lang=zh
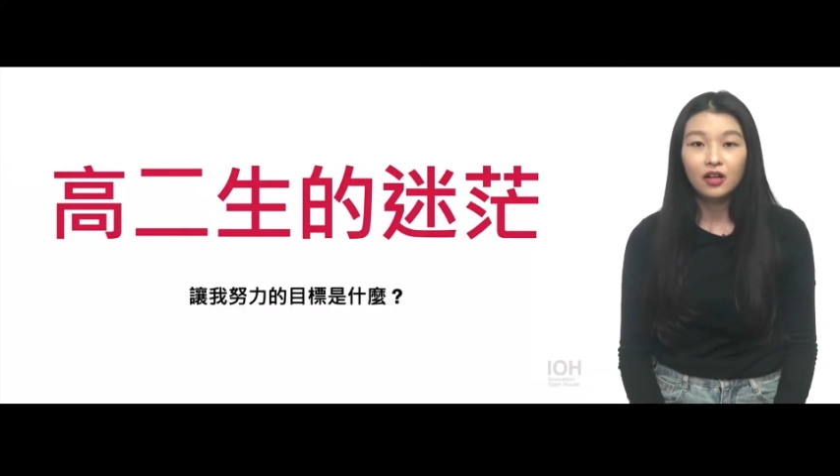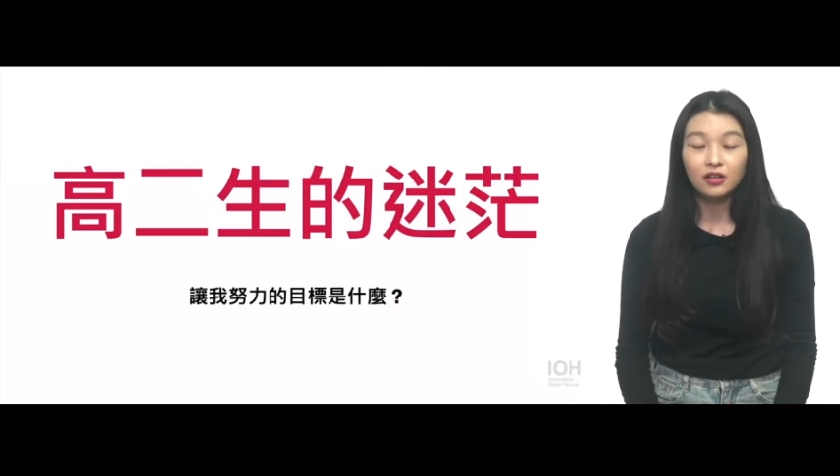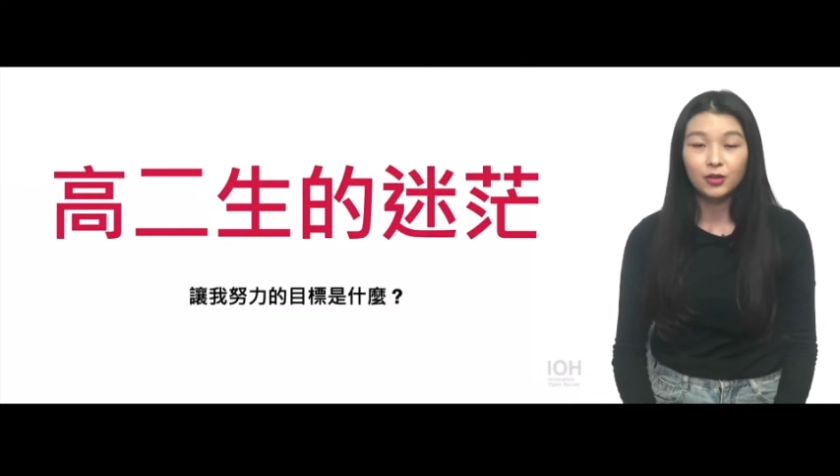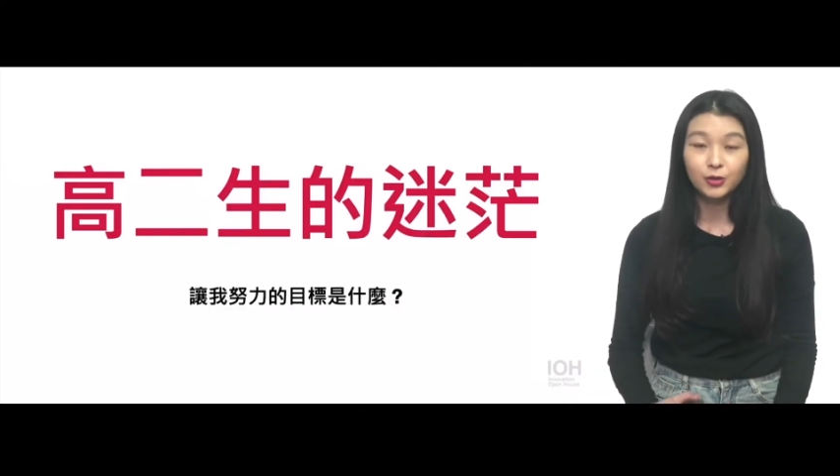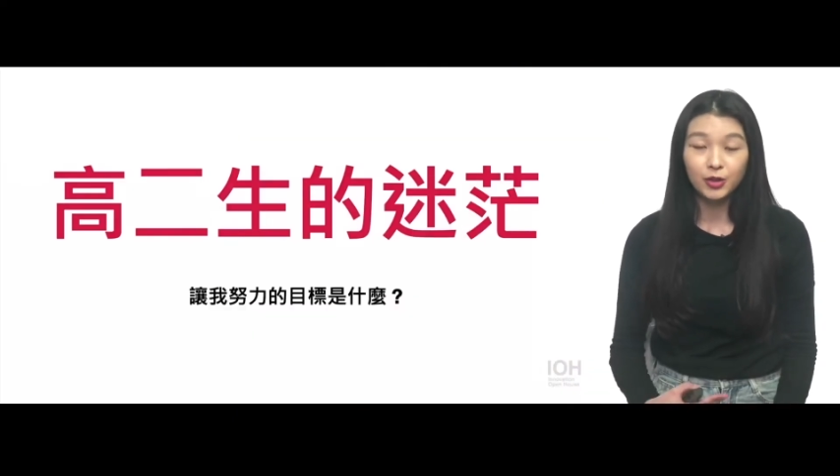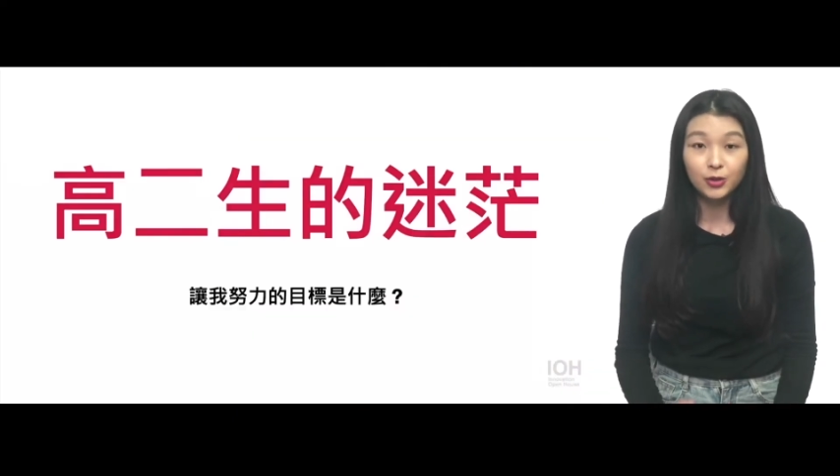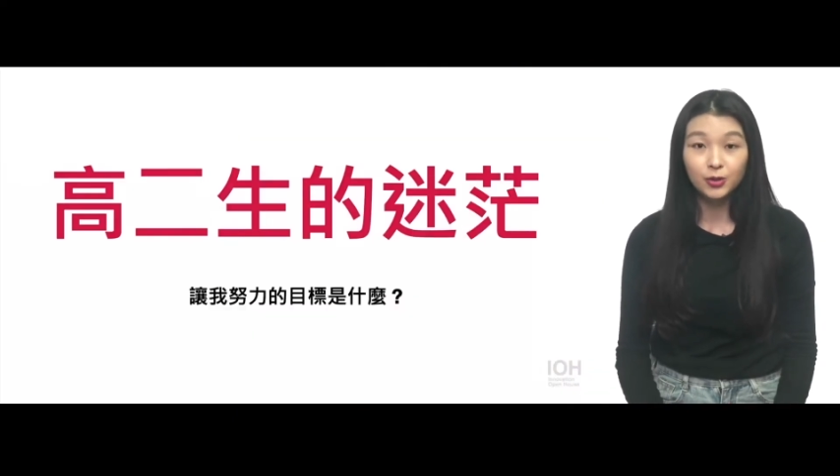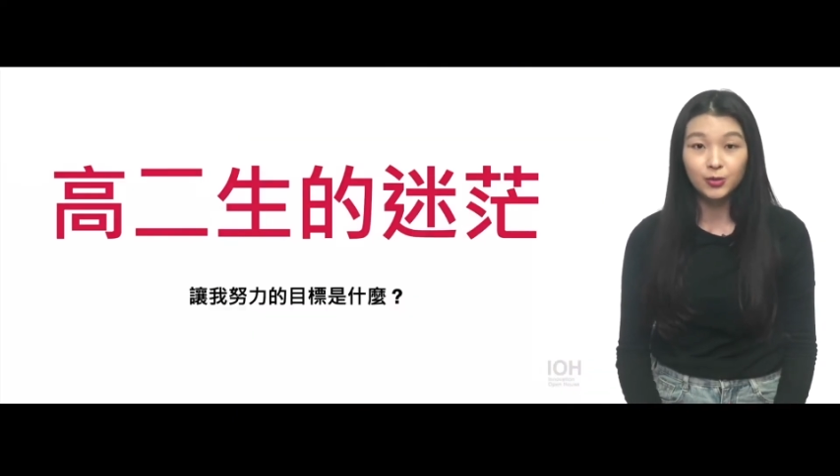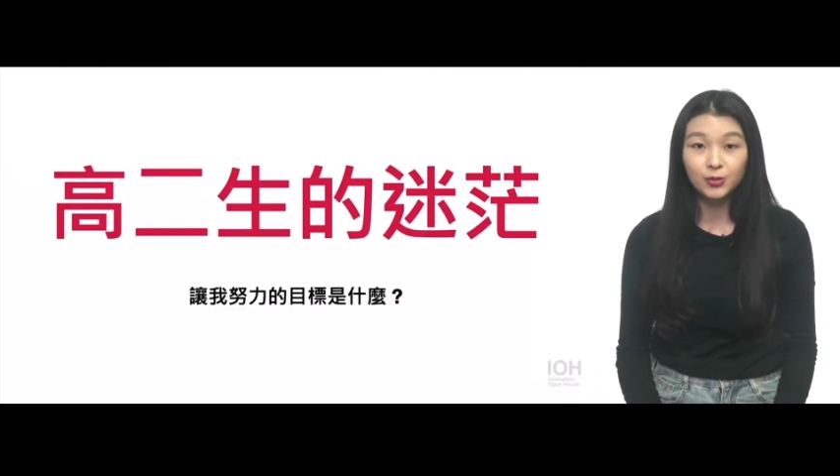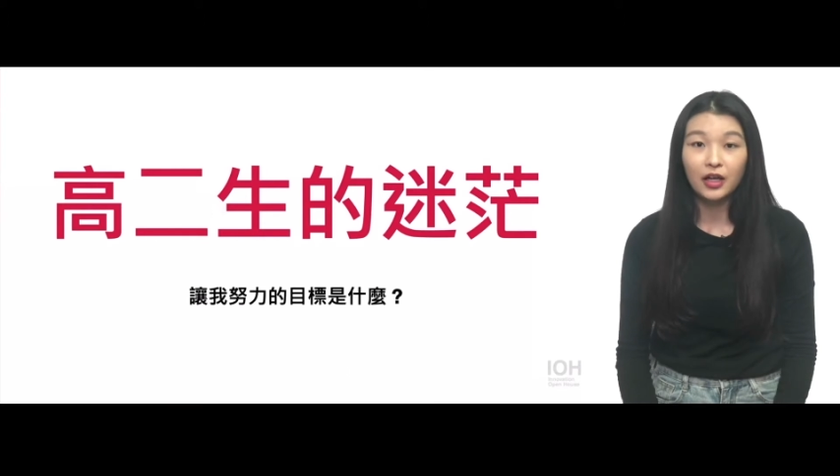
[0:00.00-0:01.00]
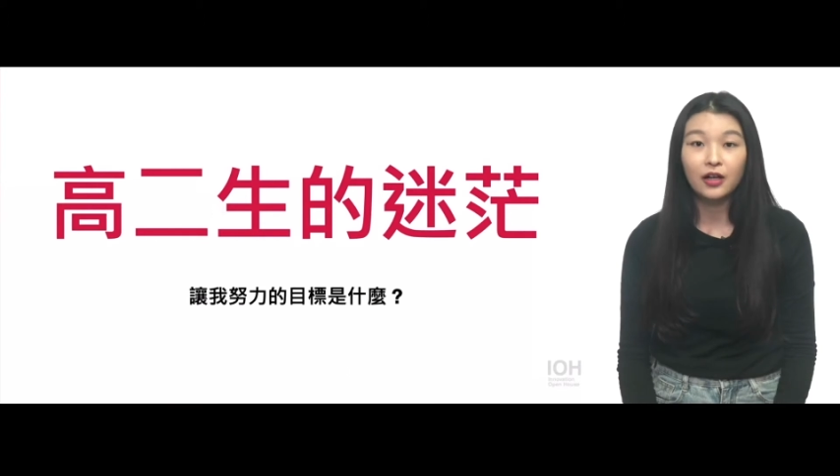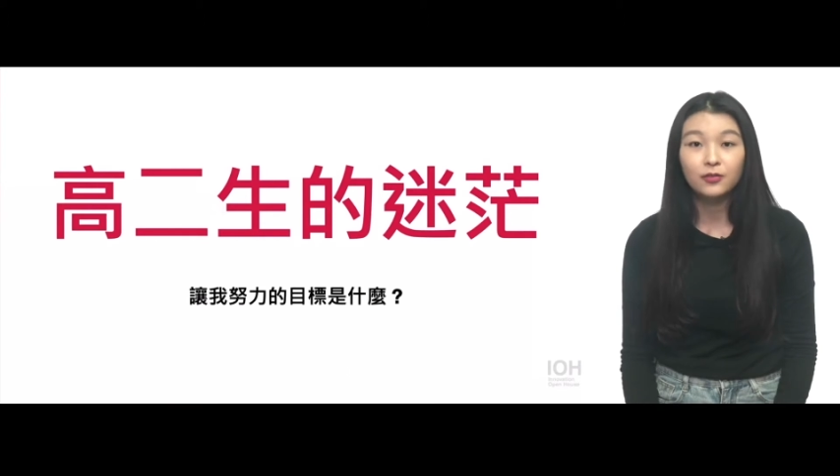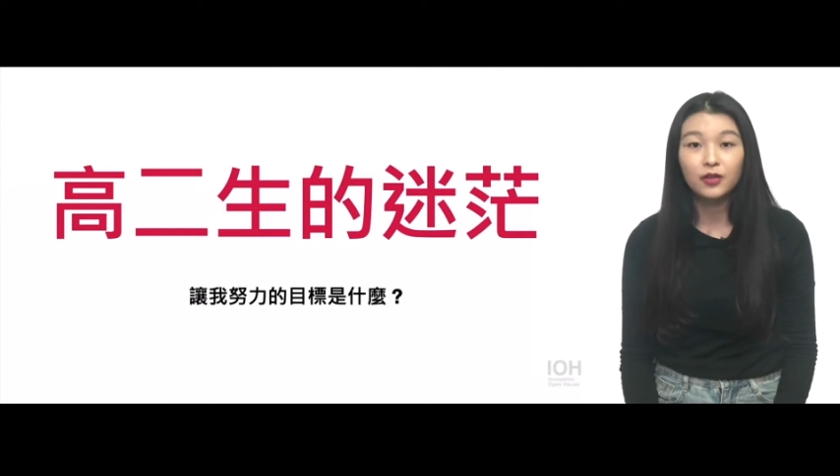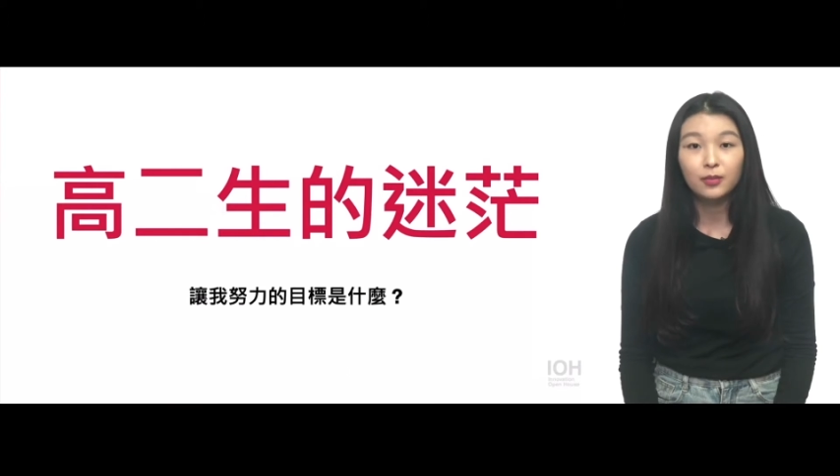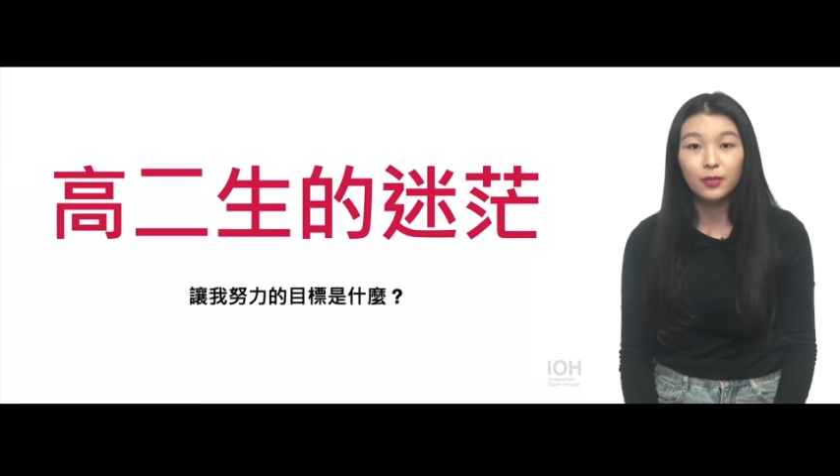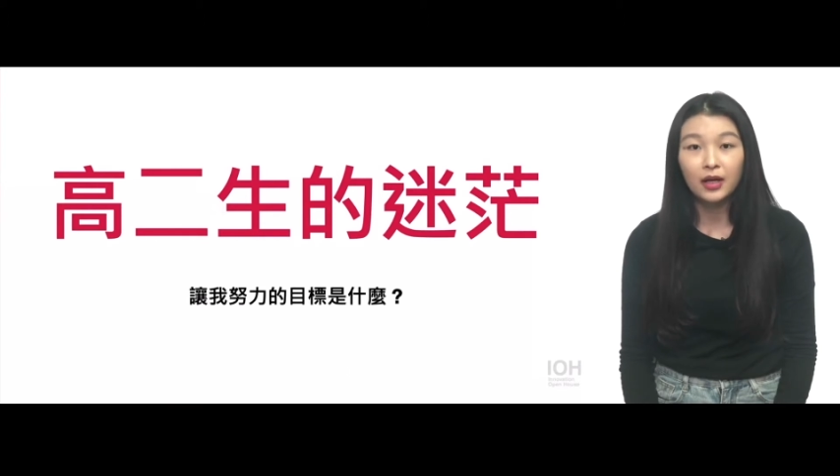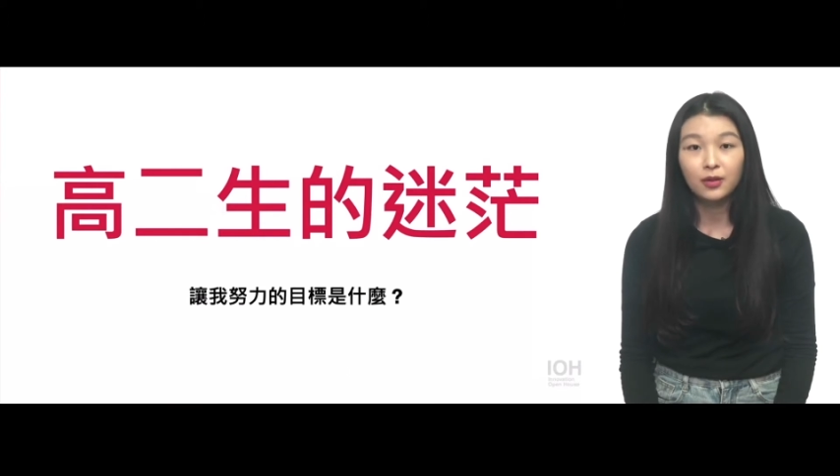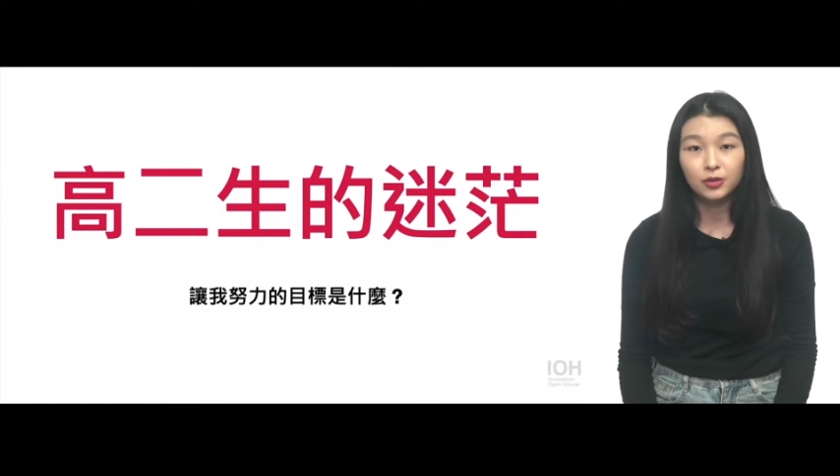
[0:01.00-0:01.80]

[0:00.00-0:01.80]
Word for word: 呃选组然后分班，